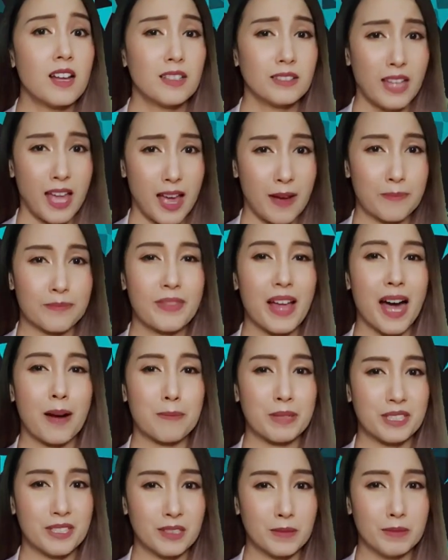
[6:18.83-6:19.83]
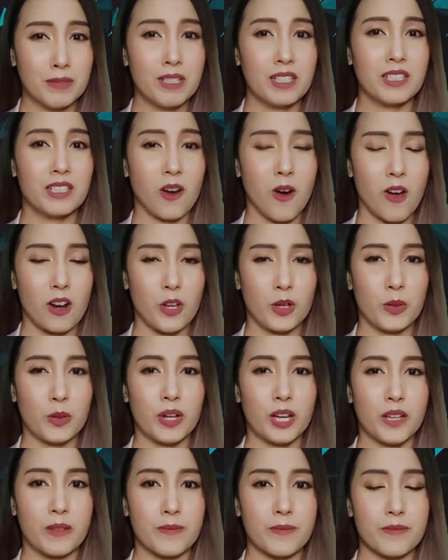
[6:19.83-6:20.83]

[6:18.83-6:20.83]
แถมดังไปถึงเมืองนอกแล้วด้วย